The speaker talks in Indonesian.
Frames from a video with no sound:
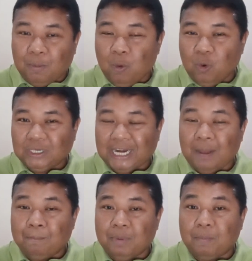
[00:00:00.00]
gemuk
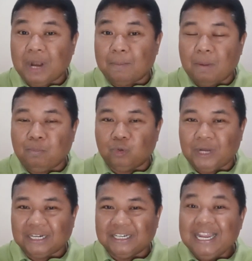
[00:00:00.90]
dalam beberapa
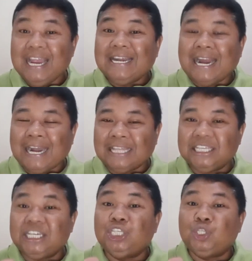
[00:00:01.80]
bulan dan
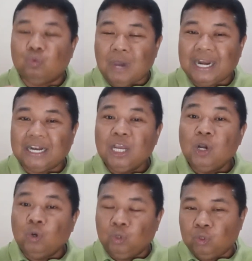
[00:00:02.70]
nanti dijual
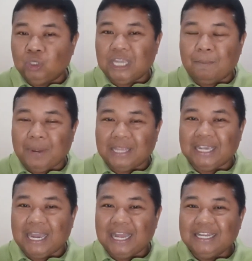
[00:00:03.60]
untungnya banyak.